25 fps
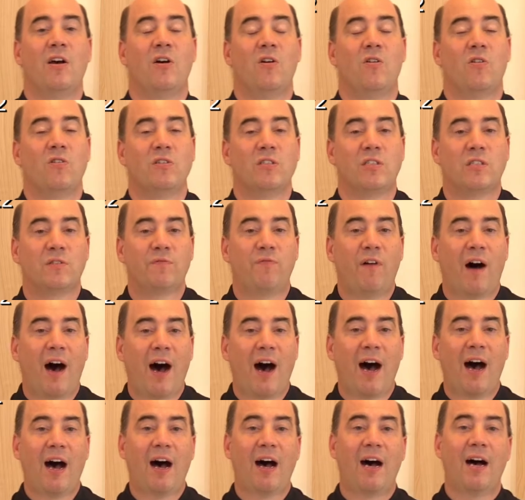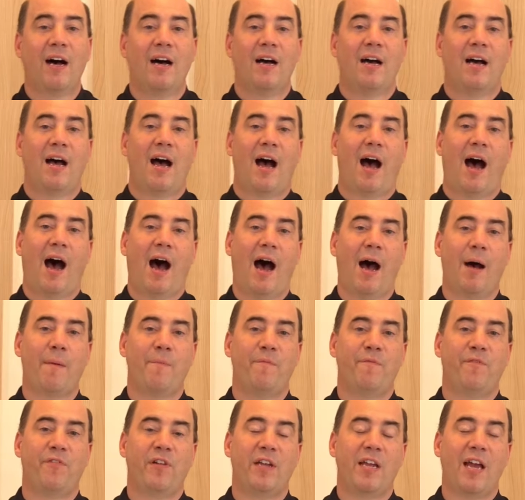und zwar
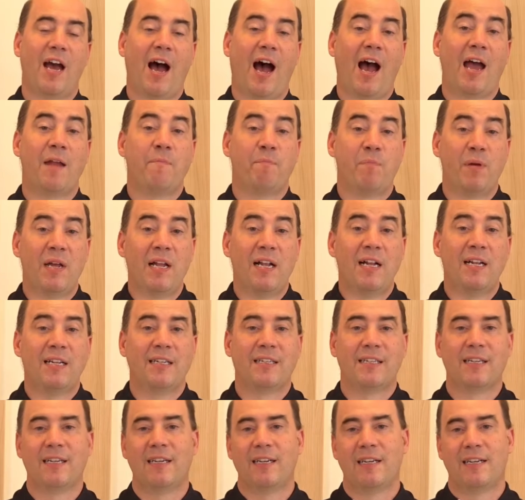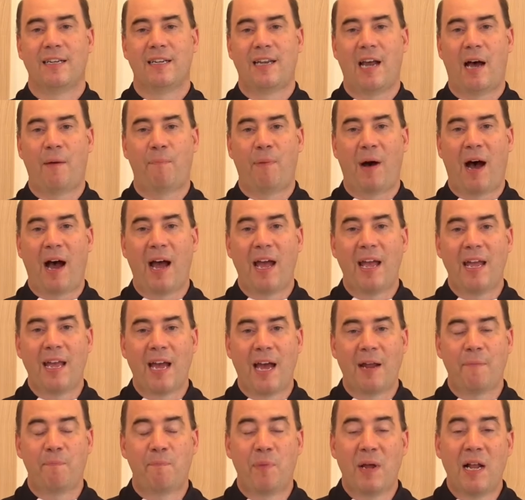haben wir ein Bild dabei,
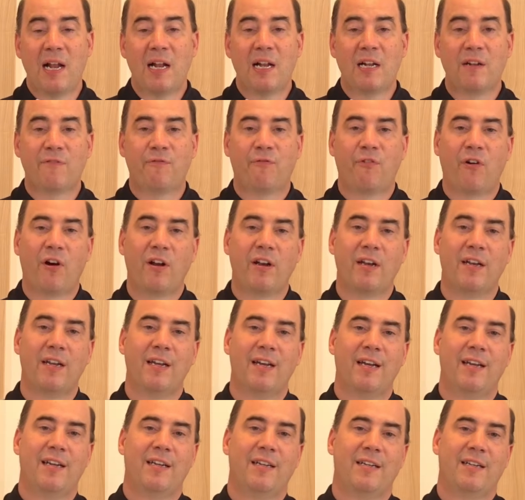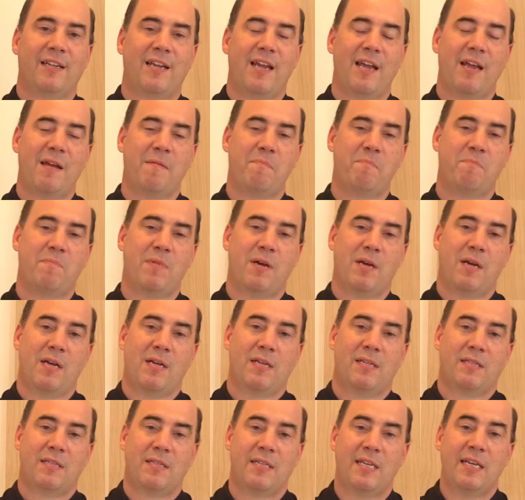ein Bild von dem
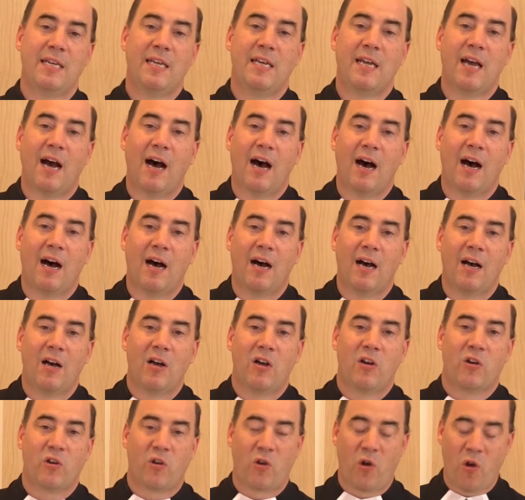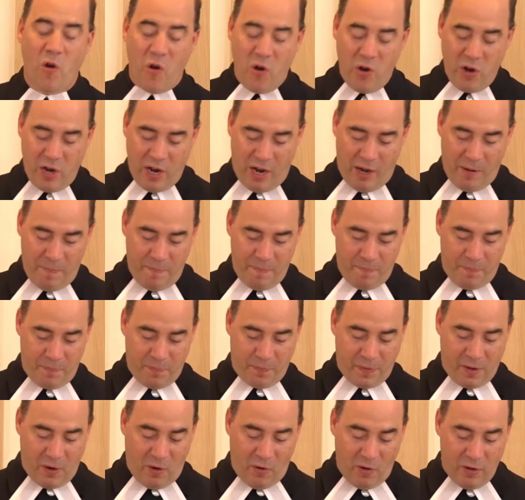Sieger Köder.
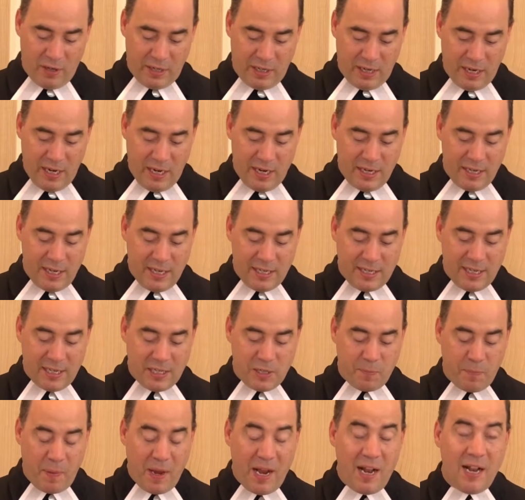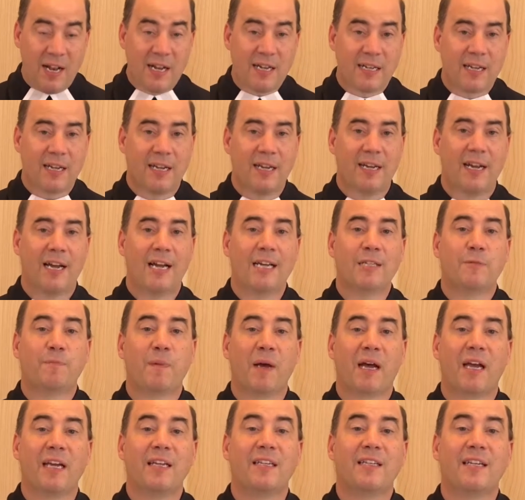Und dieses Bild ist
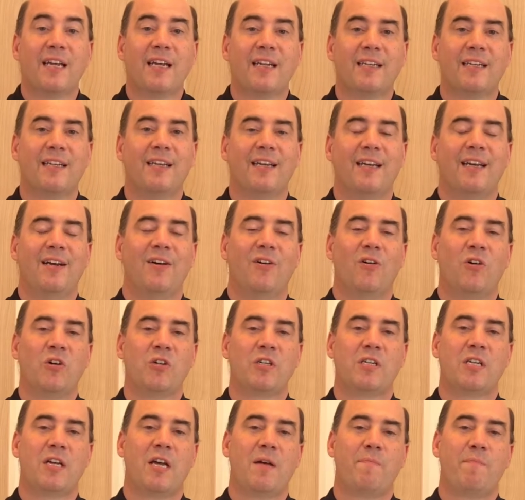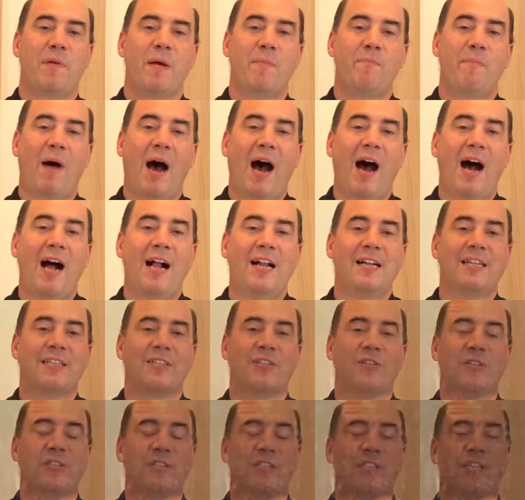berichtet und bemalt
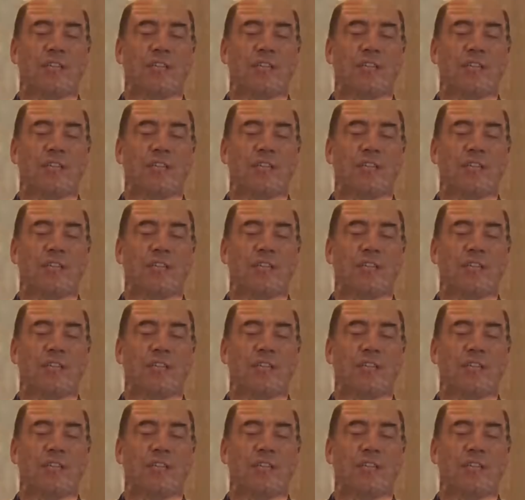und